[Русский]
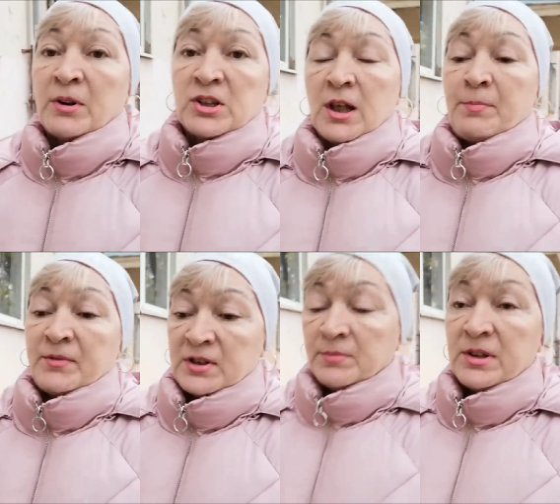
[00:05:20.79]
пошла
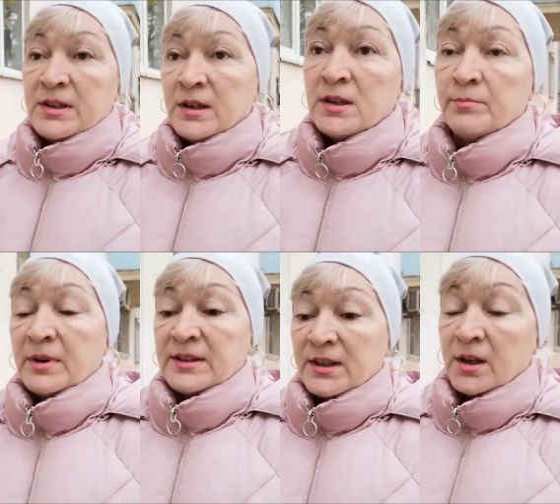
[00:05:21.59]
по всем соседям
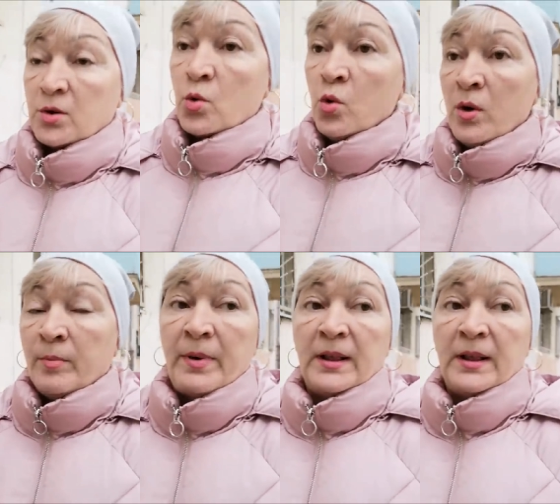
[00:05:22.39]
по стояку.